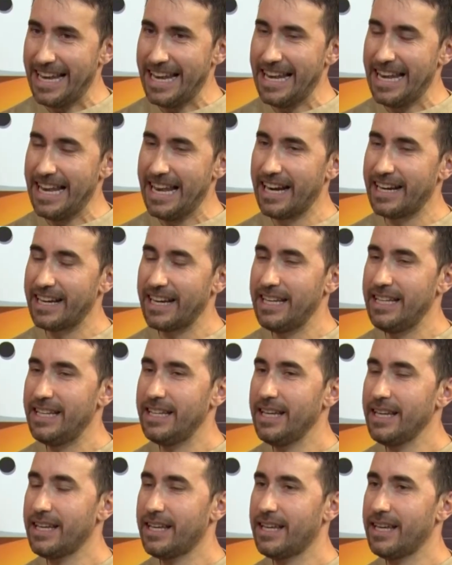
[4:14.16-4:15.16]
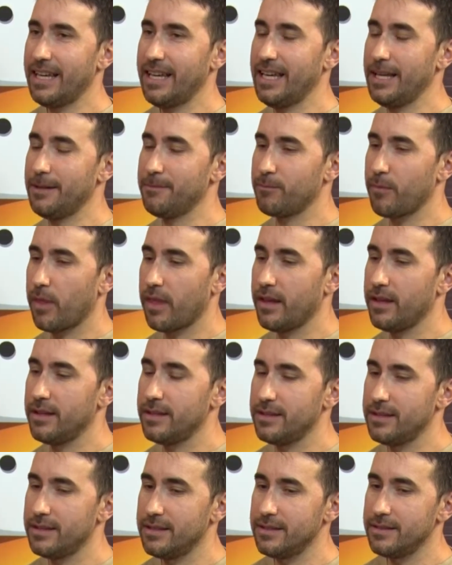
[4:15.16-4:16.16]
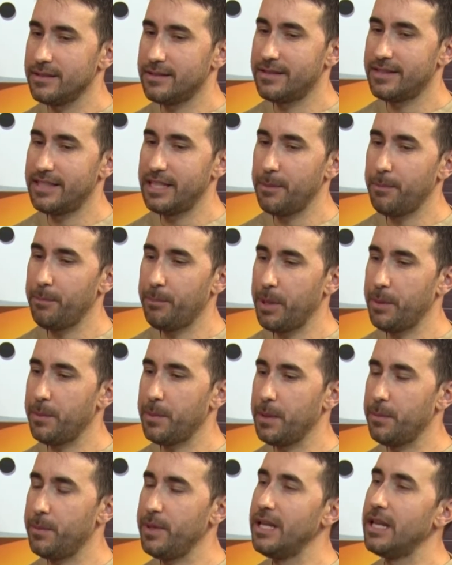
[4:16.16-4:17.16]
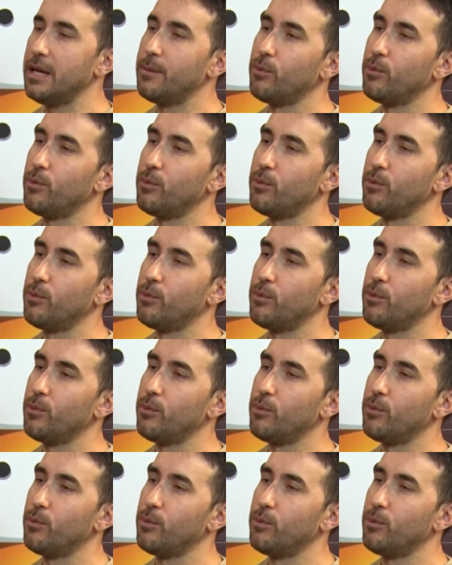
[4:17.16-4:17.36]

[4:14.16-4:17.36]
La realidad es que siempre viví la